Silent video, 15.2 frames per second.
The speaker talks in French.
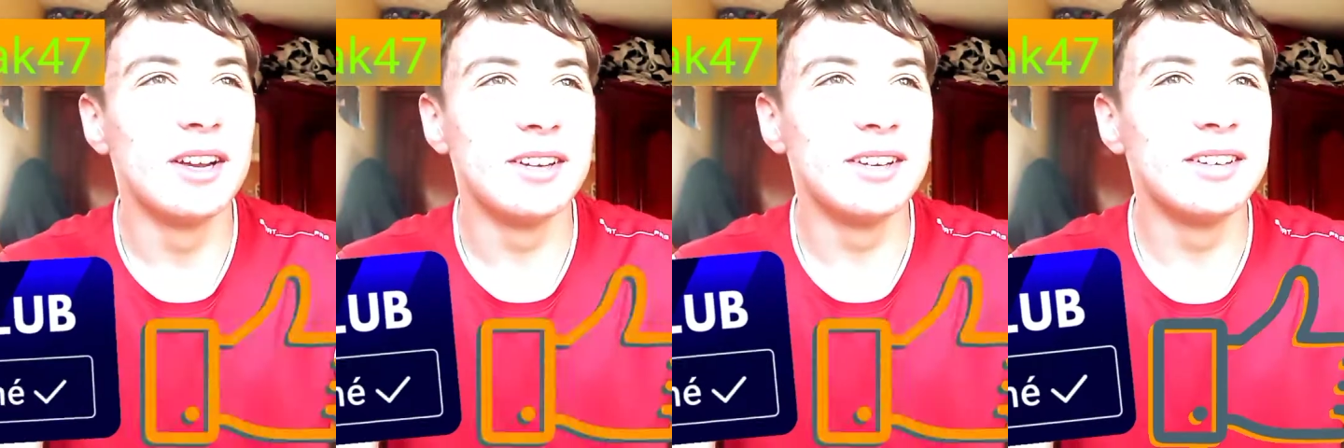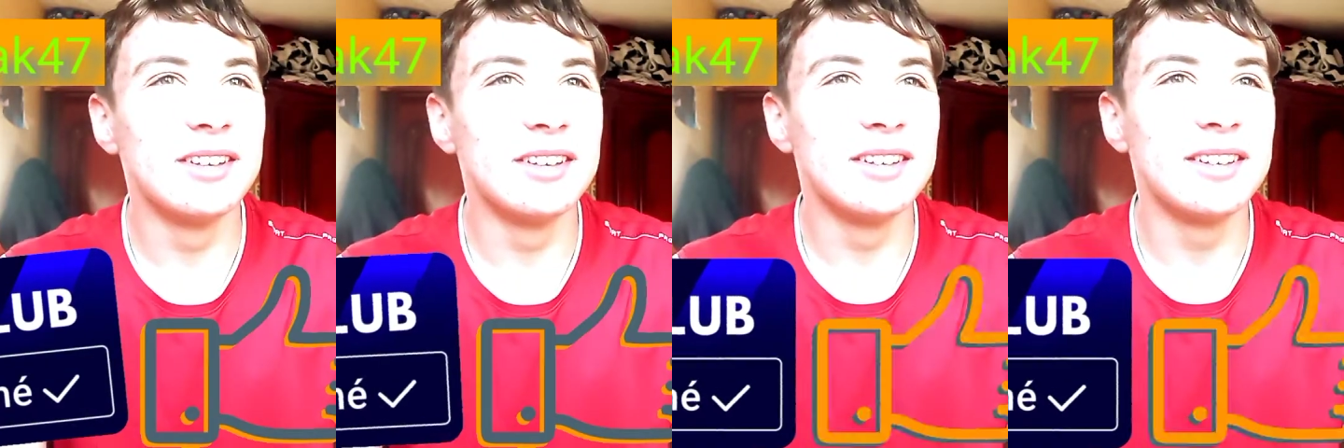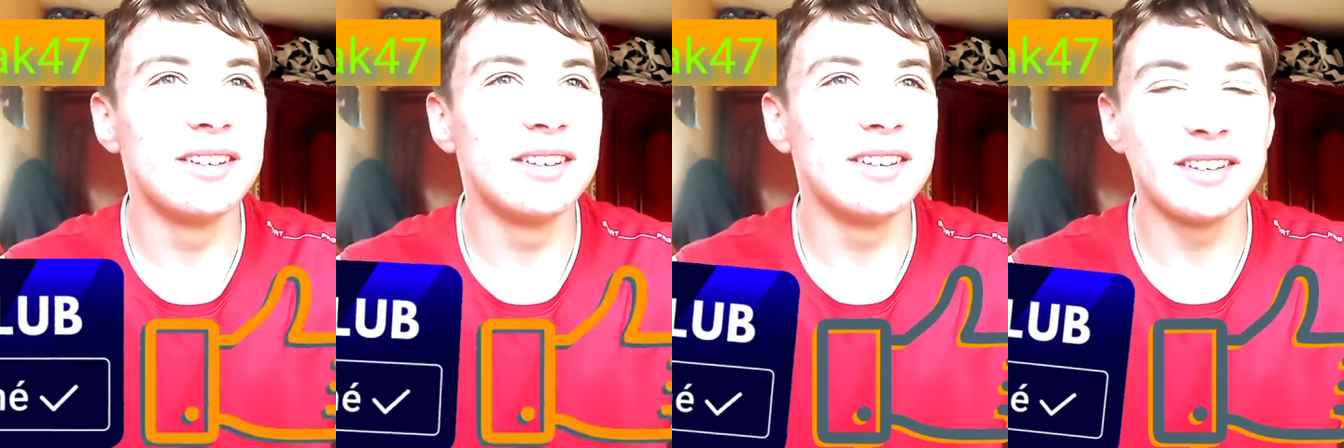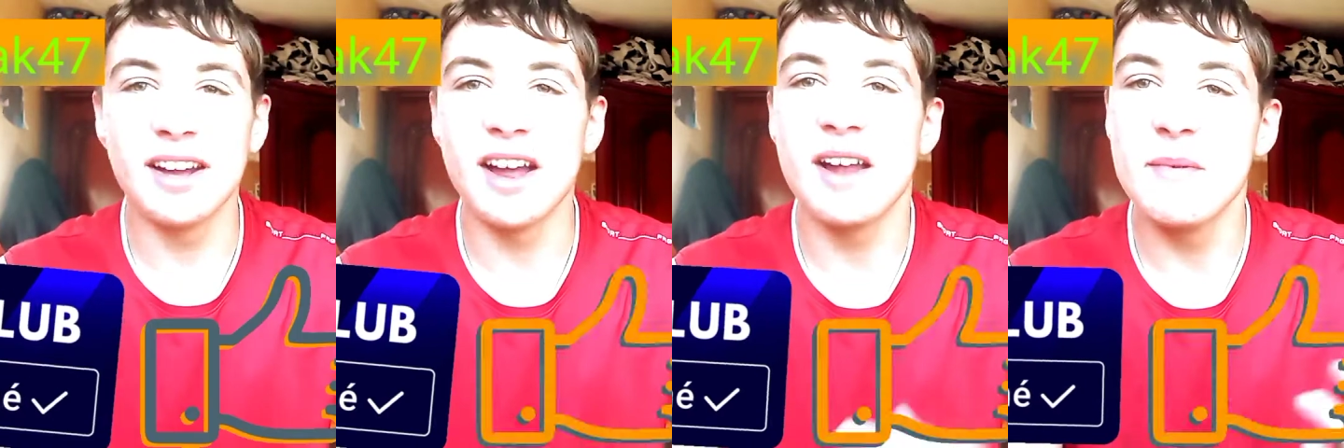euh,
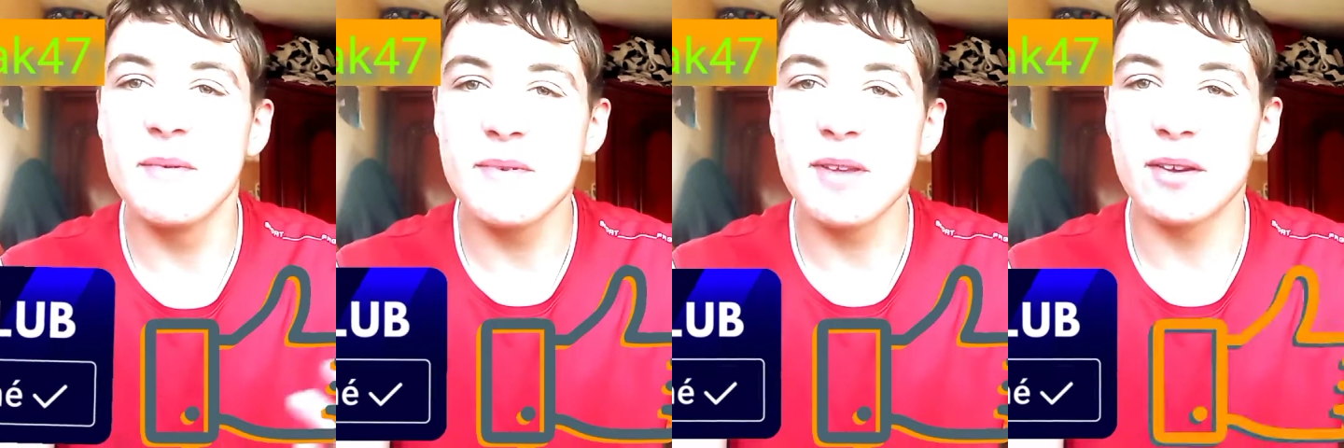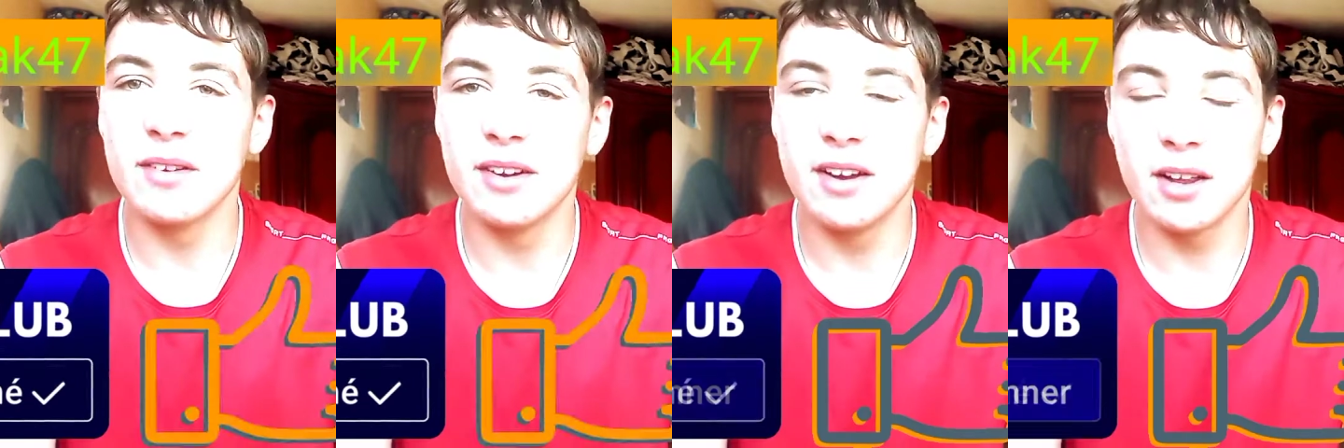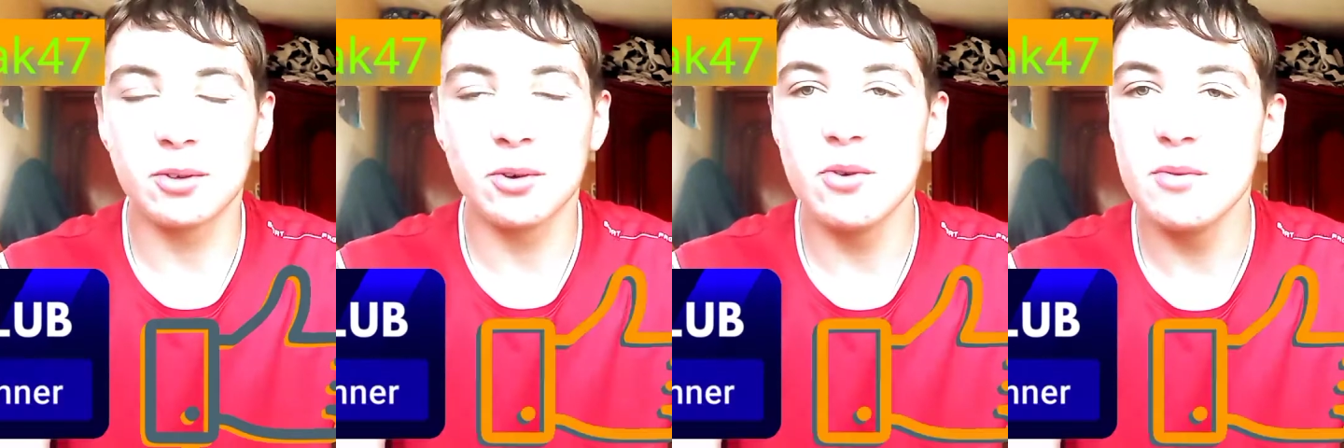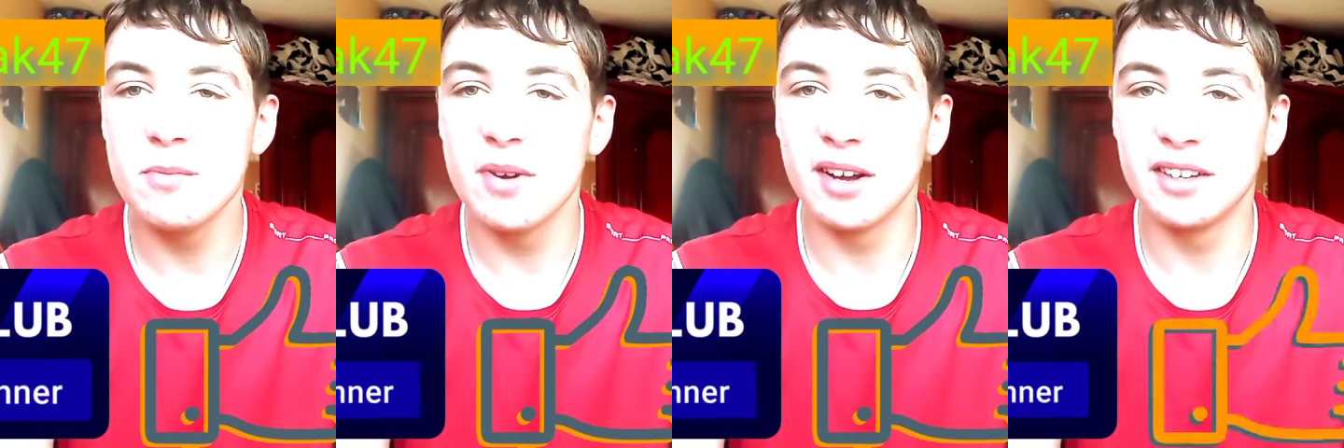elle m'a bien fait l'intro,
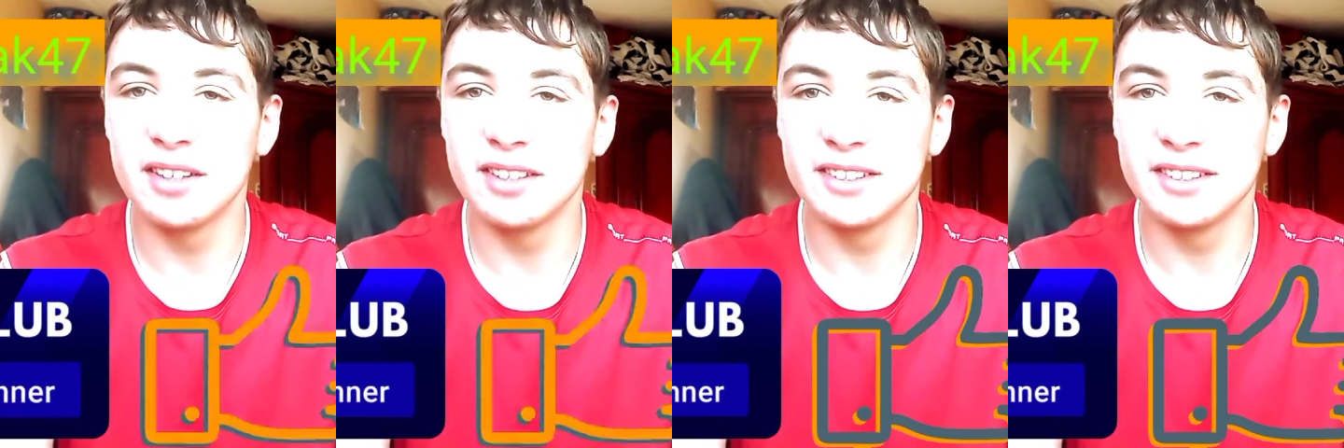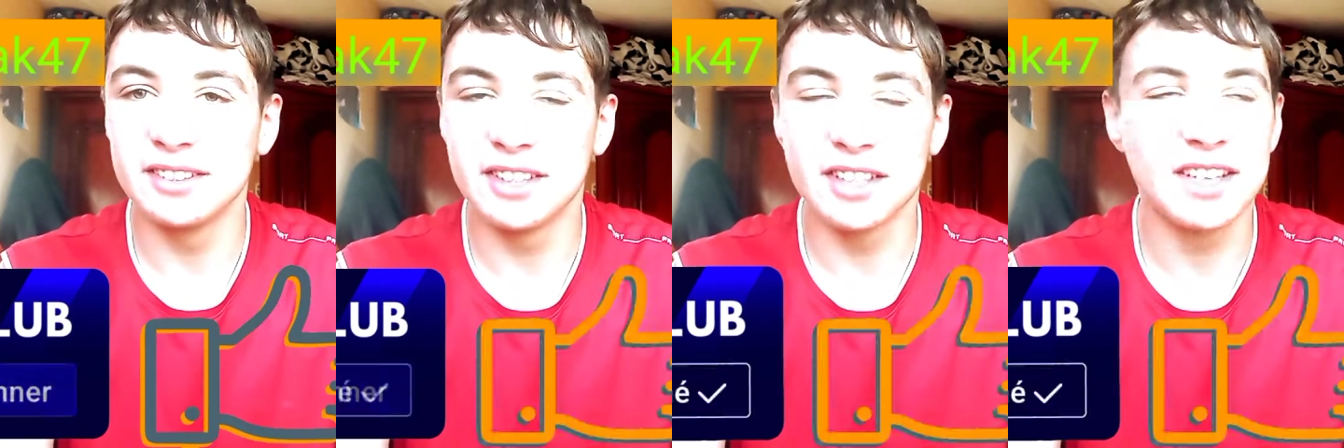ben j'ai